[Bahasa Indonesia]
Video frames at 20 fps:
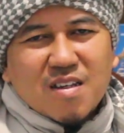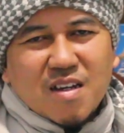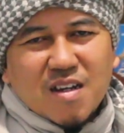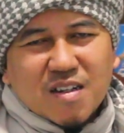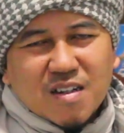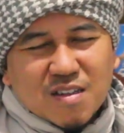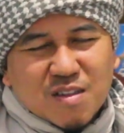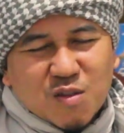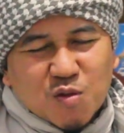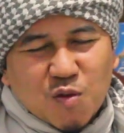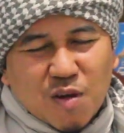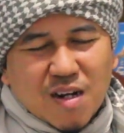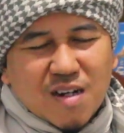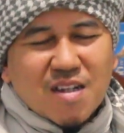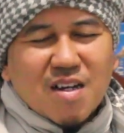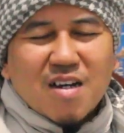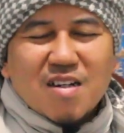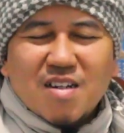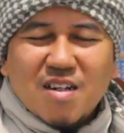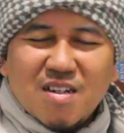Ya,
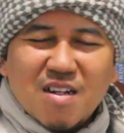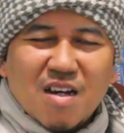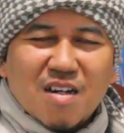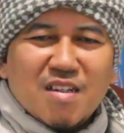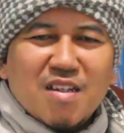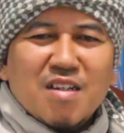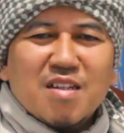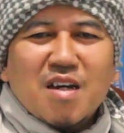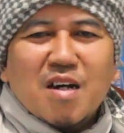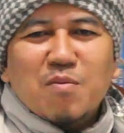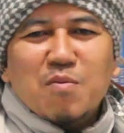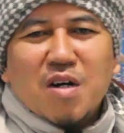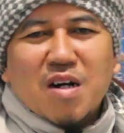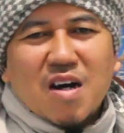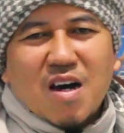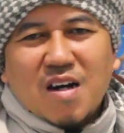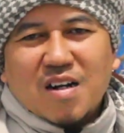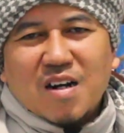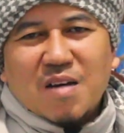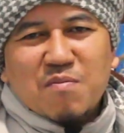kecuali ada dalil yang
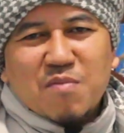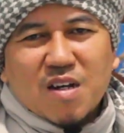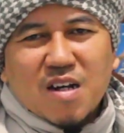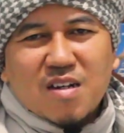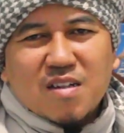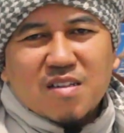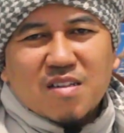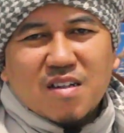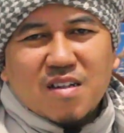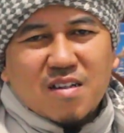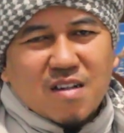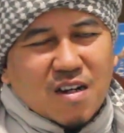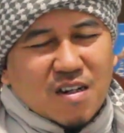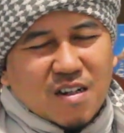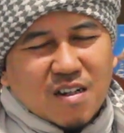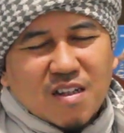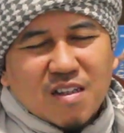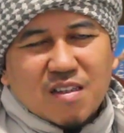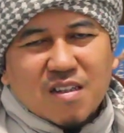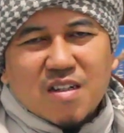mengharamkannya dan
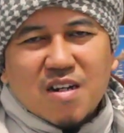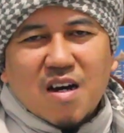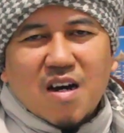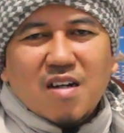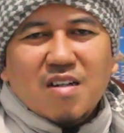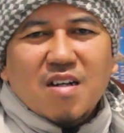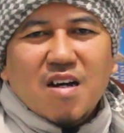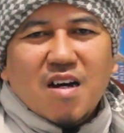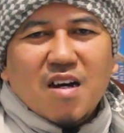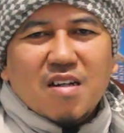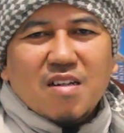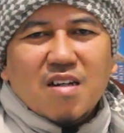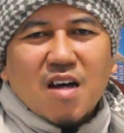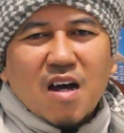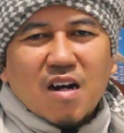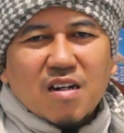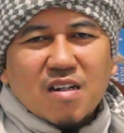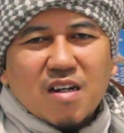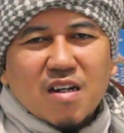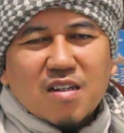ini tidak ada
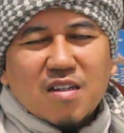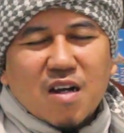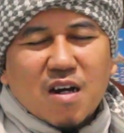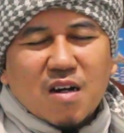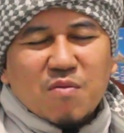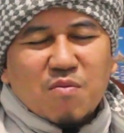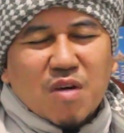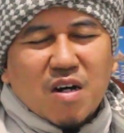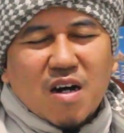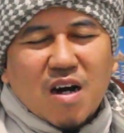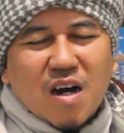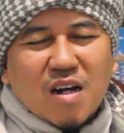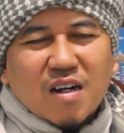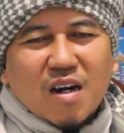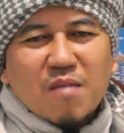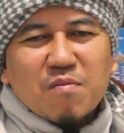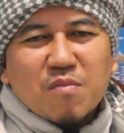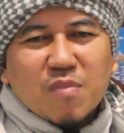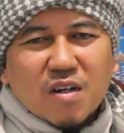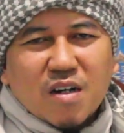dalil yang
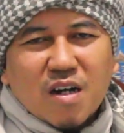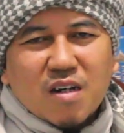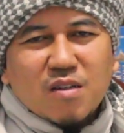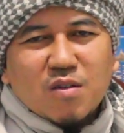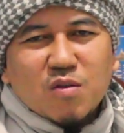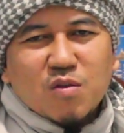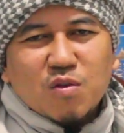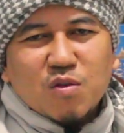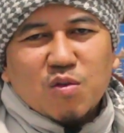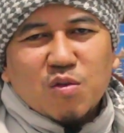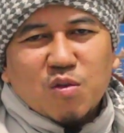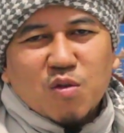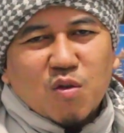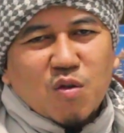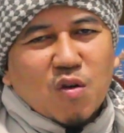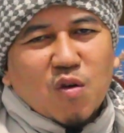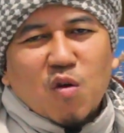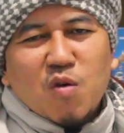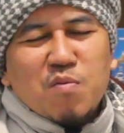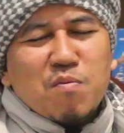mengharamkan
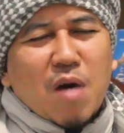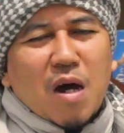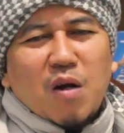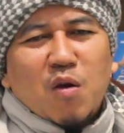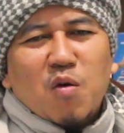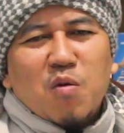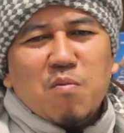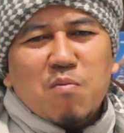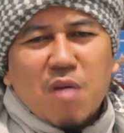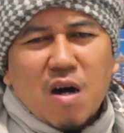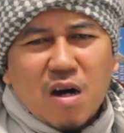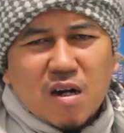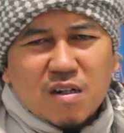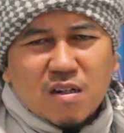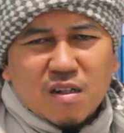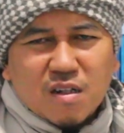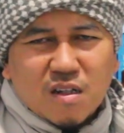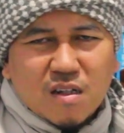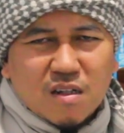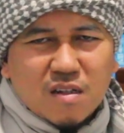untuk
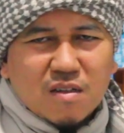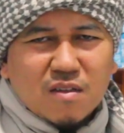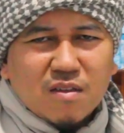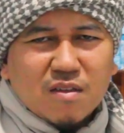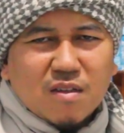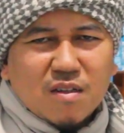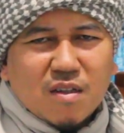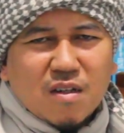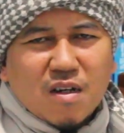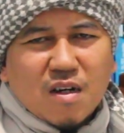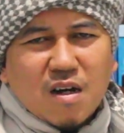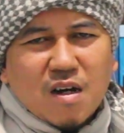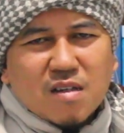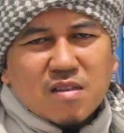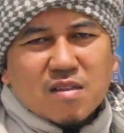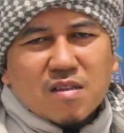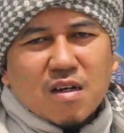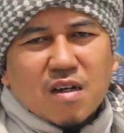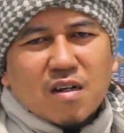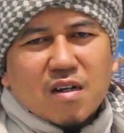lomba-lomba di
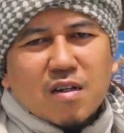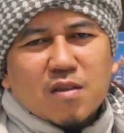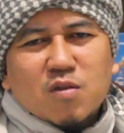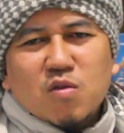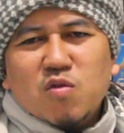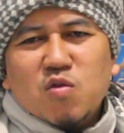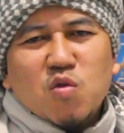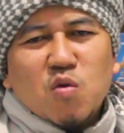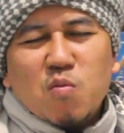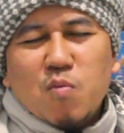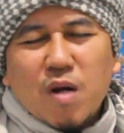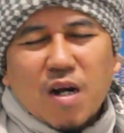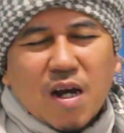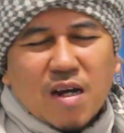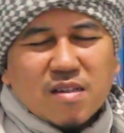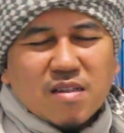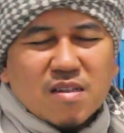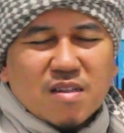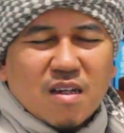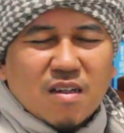acara
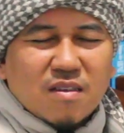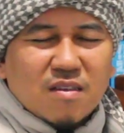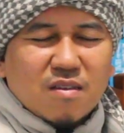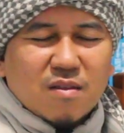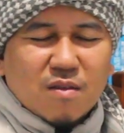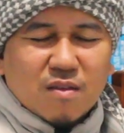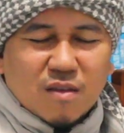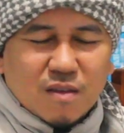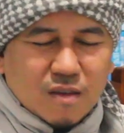17-an.